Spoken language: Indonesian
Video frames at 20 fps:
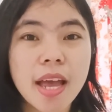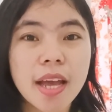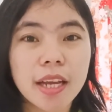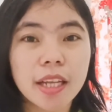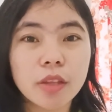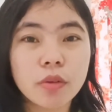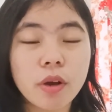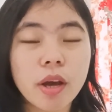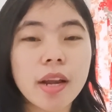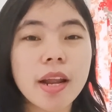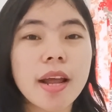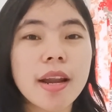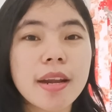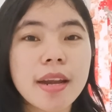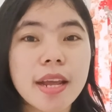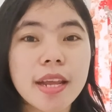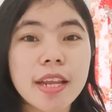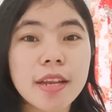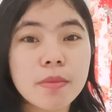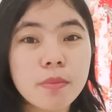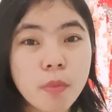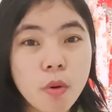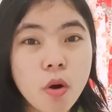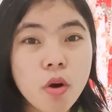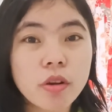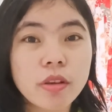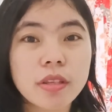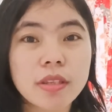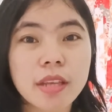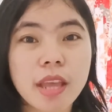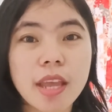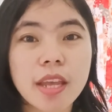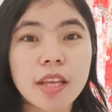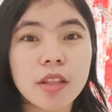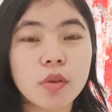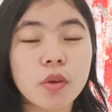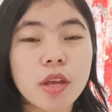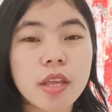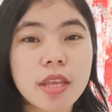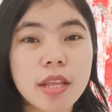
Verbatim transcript: itu kan ada inbox kayak gitu ya.